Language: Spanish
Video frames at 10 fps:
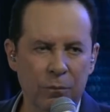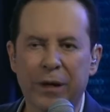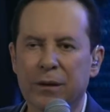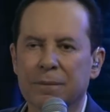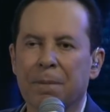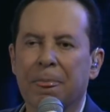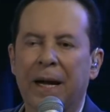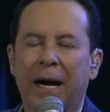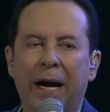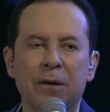Bueno,
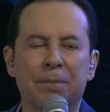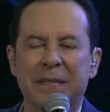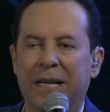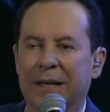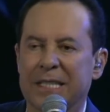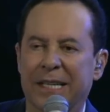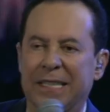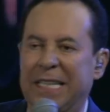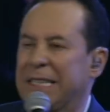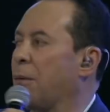hay un pasaje en dice,
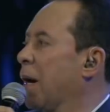es que te